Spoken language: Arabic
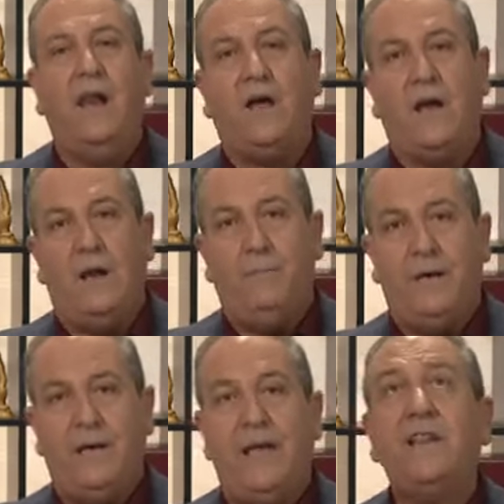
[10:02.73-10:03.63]

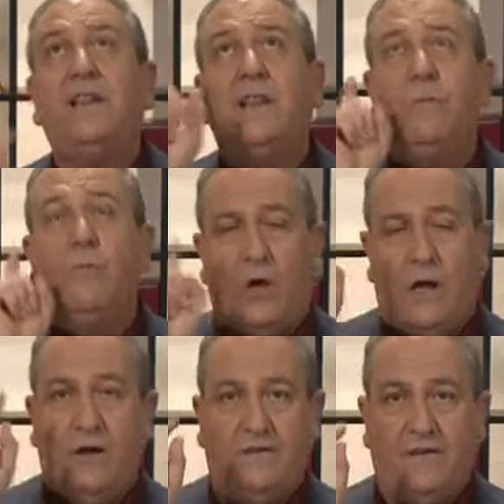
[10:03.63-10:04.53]
قلبي انت
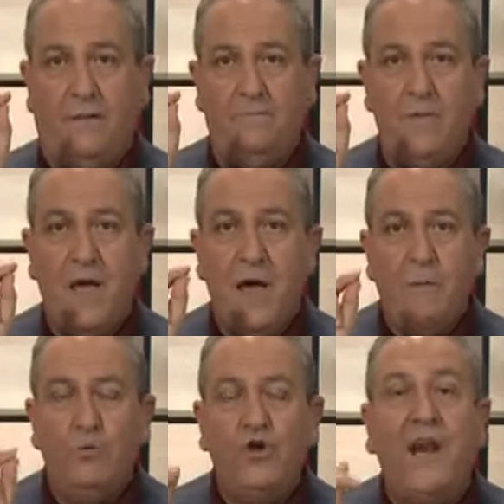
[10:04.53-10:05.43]
مخلصي
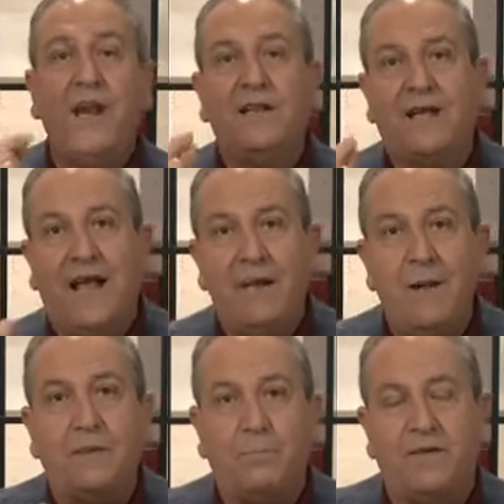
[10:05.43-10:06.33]
مجرد
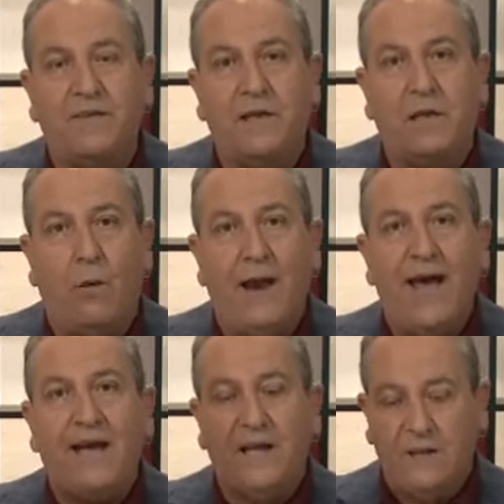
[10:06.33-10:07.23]
كلمات بسيطة
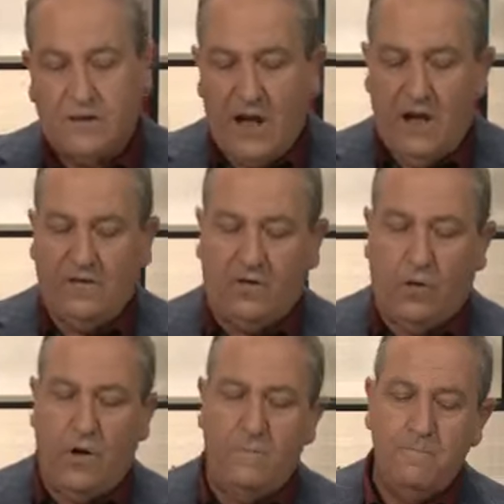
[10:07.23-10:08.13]
ولكن
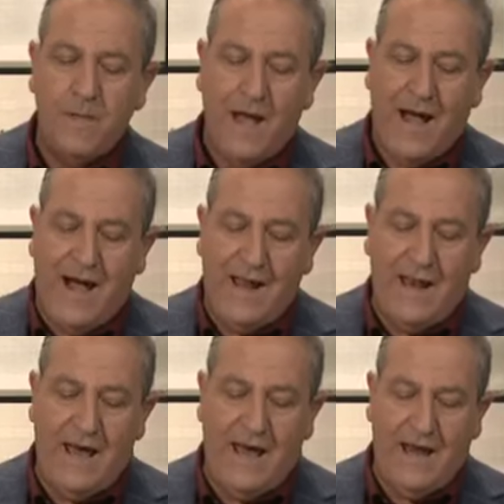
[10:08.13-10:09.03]
تحصل
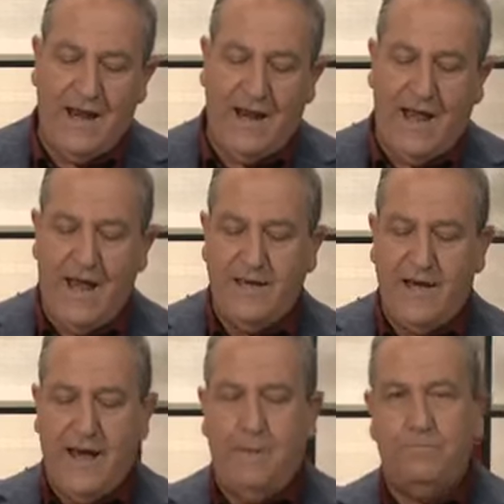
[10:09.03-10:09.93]
على
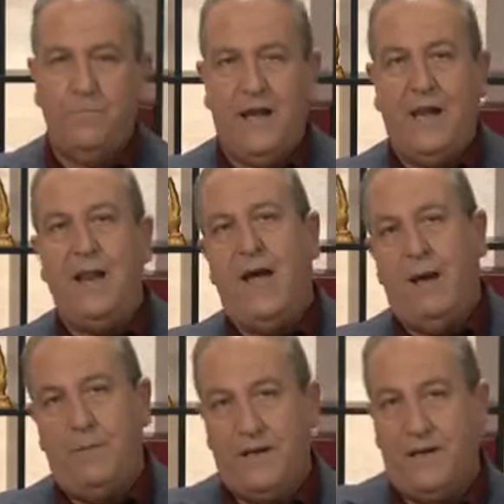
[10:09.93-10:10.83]
الحياة
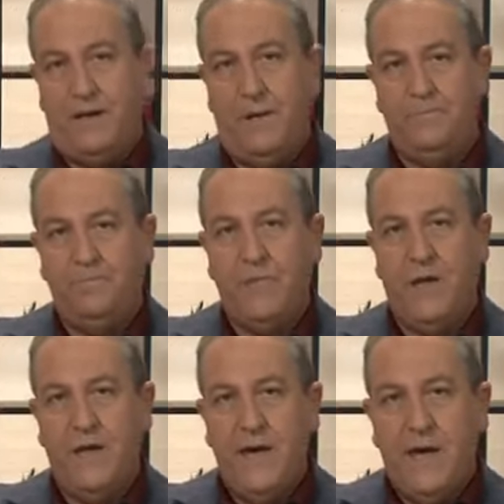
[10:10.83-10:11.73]
الأبدية
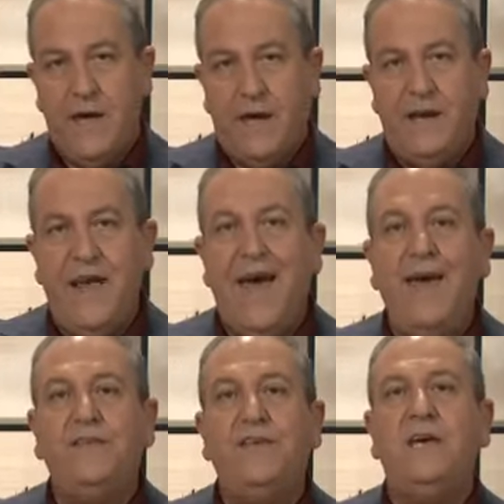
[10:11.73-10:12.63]
إن
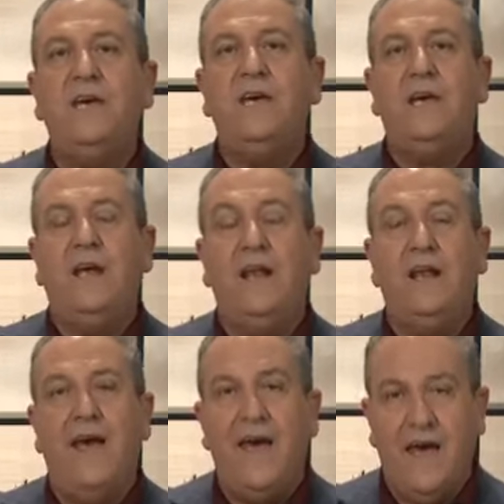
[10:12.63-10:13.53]
هذه
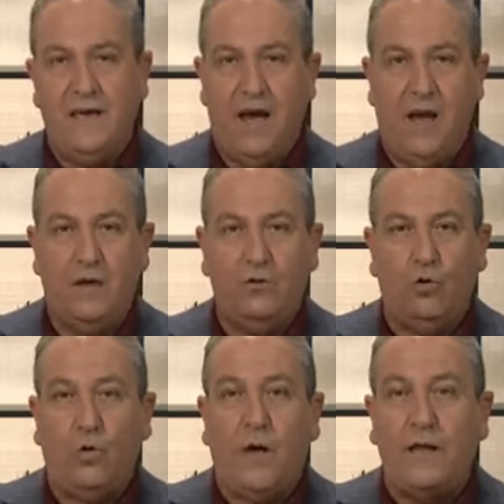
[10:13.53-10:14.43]
الآية
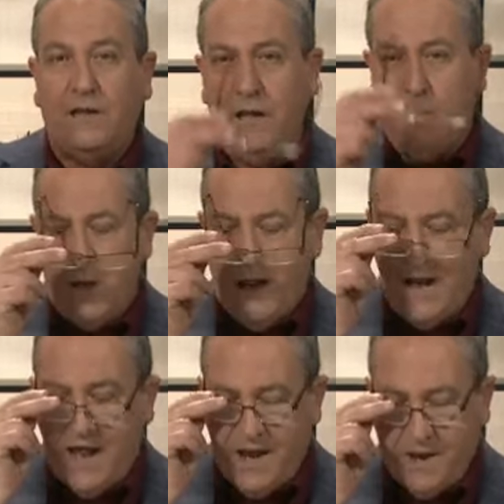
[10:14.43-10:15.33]
تقدم
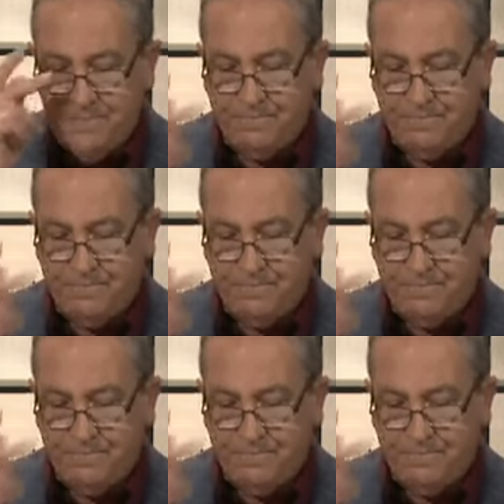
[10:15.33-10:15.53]
لنا